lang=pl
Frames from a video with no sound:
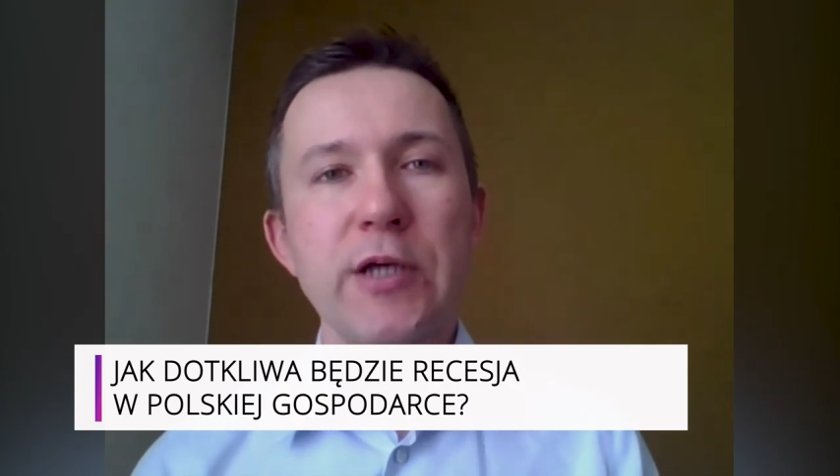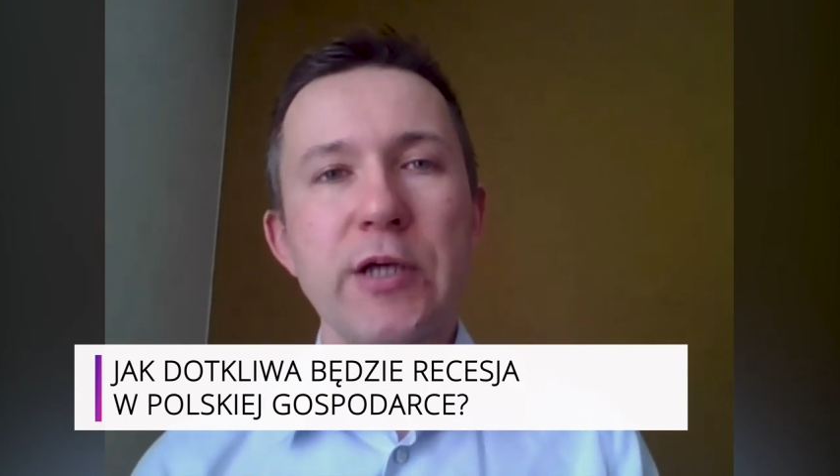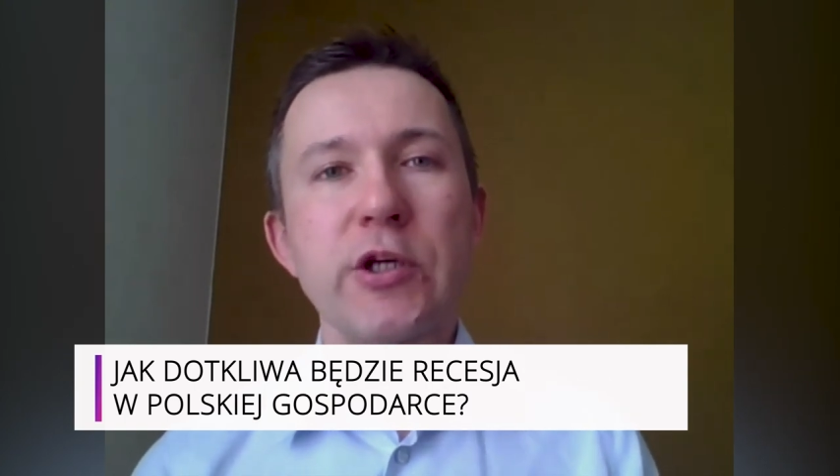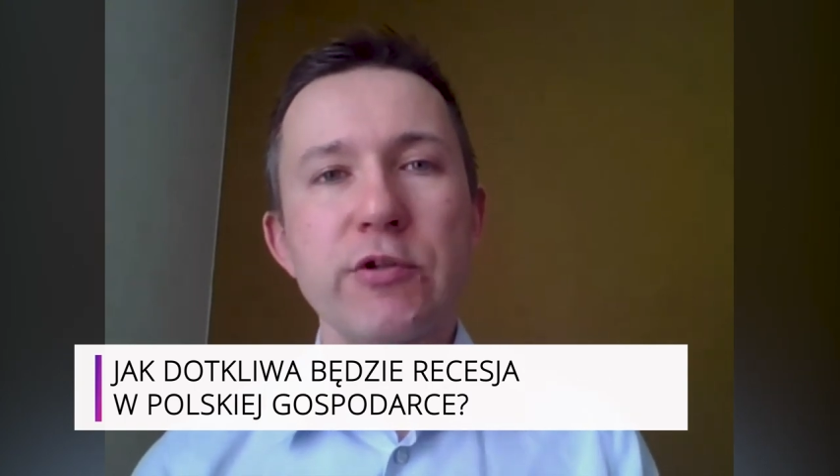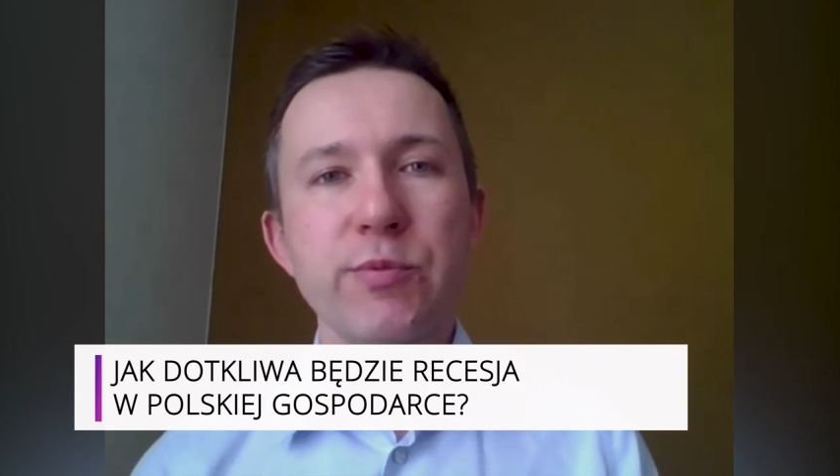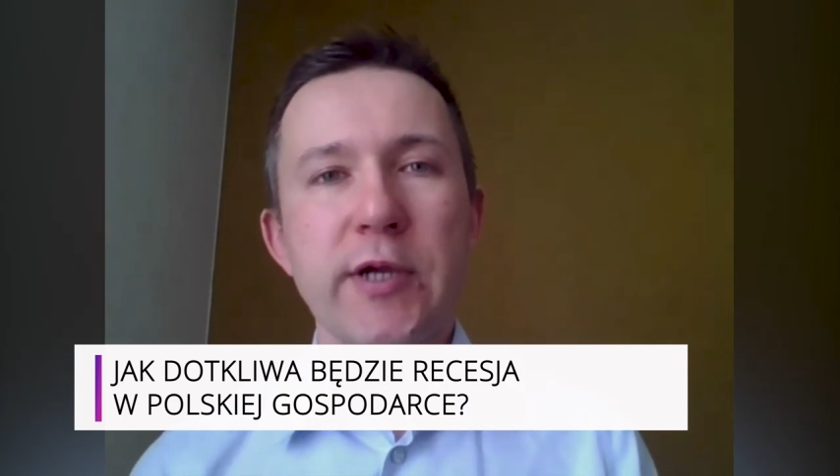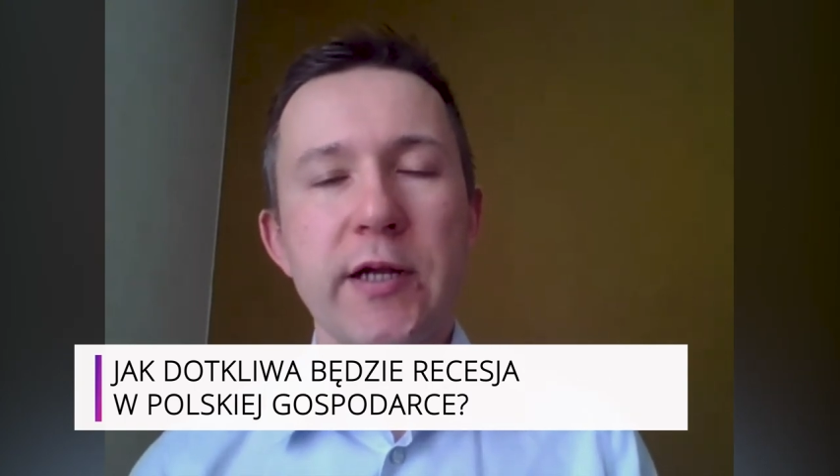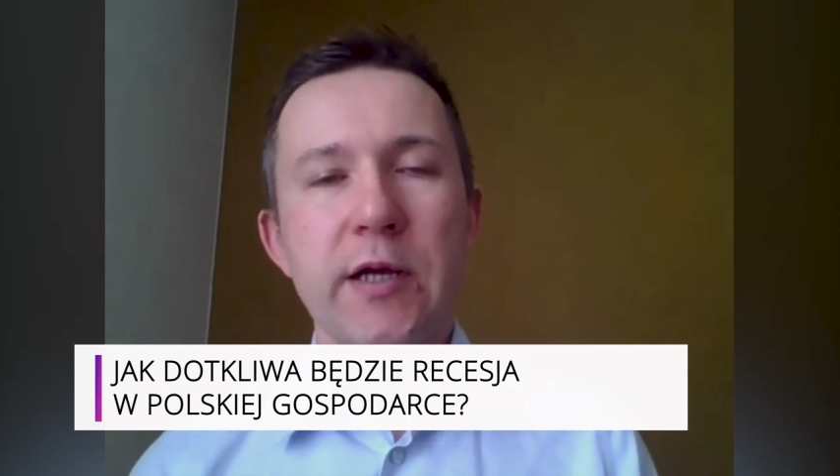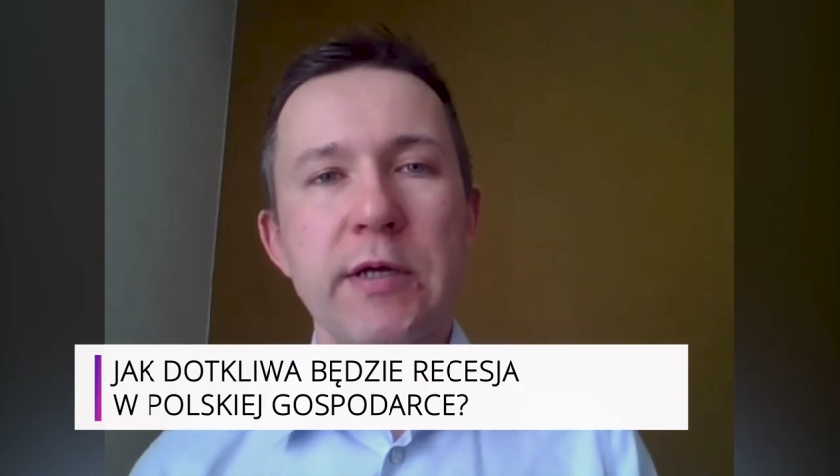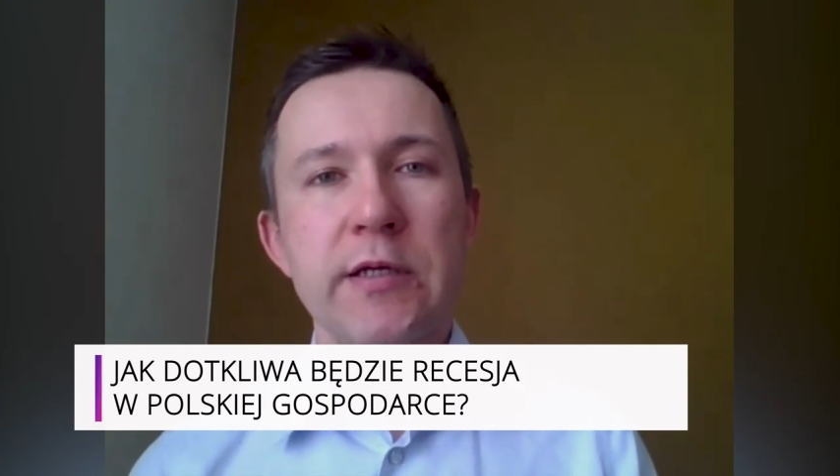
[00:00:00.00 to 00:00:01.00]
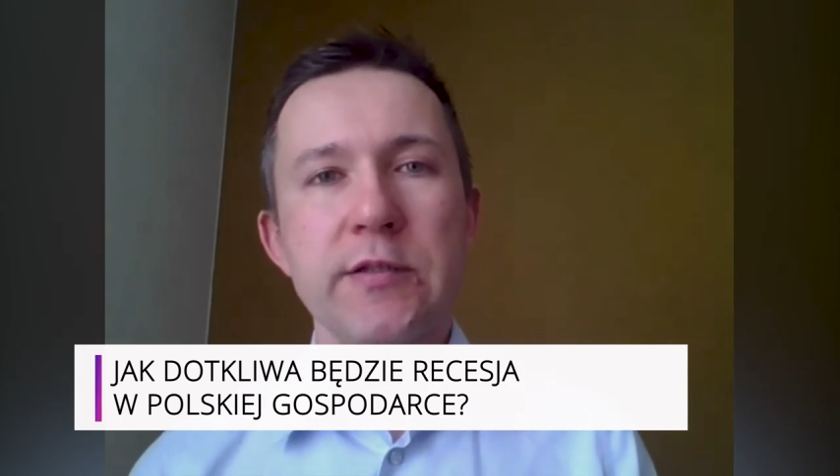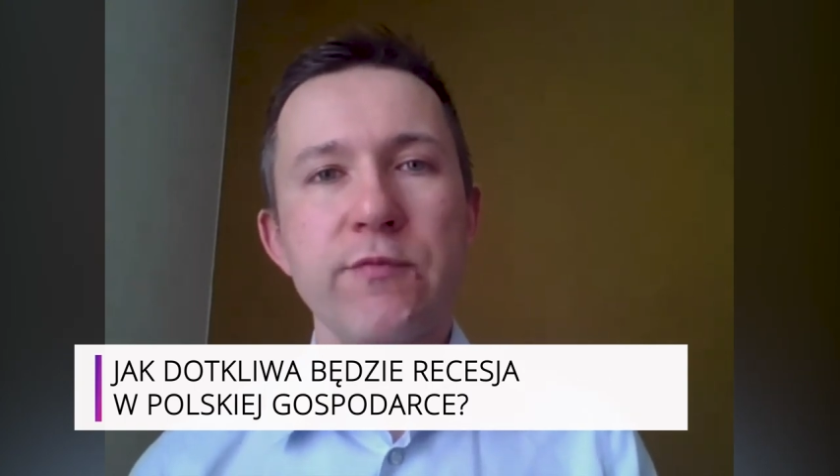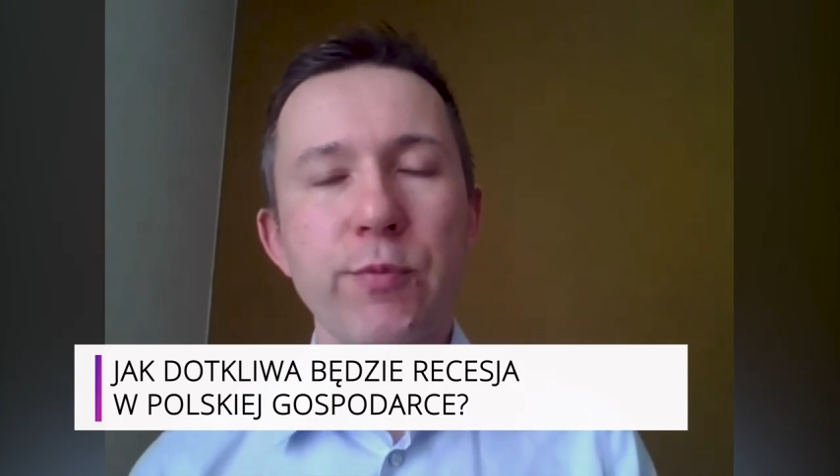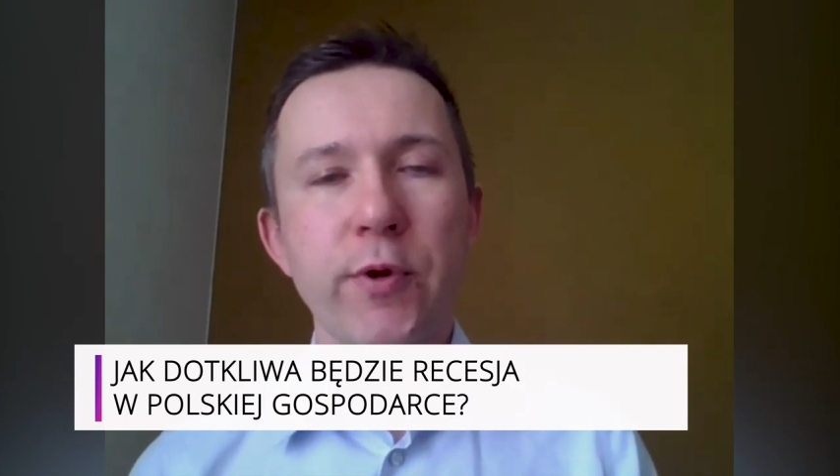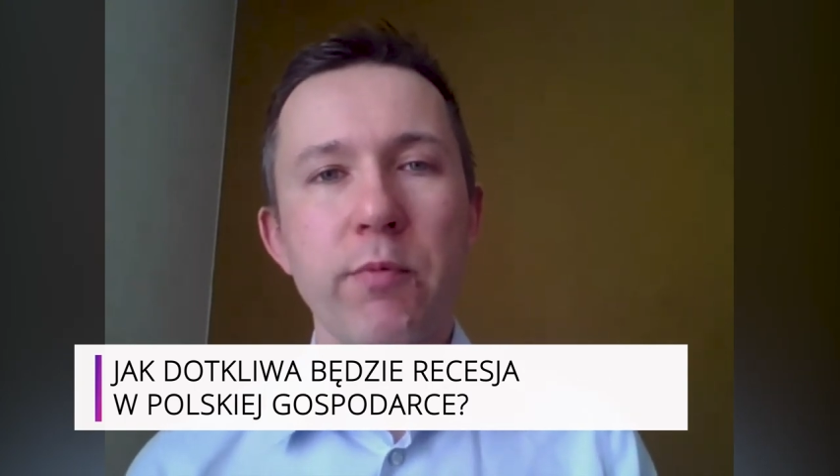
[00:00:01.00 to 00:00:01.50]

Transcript: każda gospodarka ma swój